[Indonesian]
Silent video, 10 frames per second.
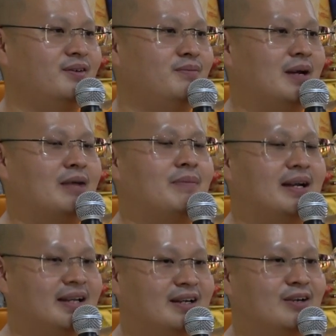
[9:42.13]
mata
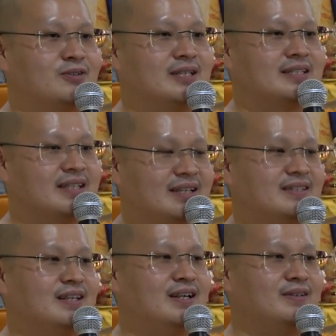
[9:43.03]
batin atau six
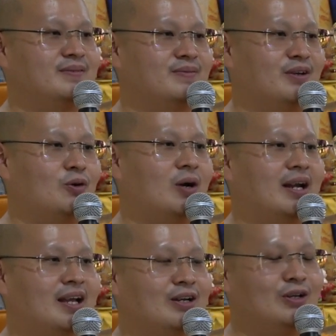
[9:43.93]
sense ya atau
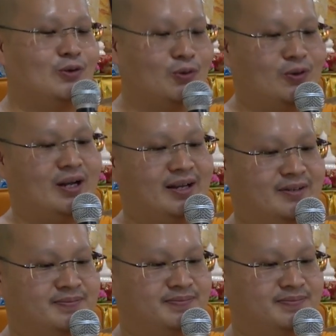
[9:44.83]
anak indigo lah.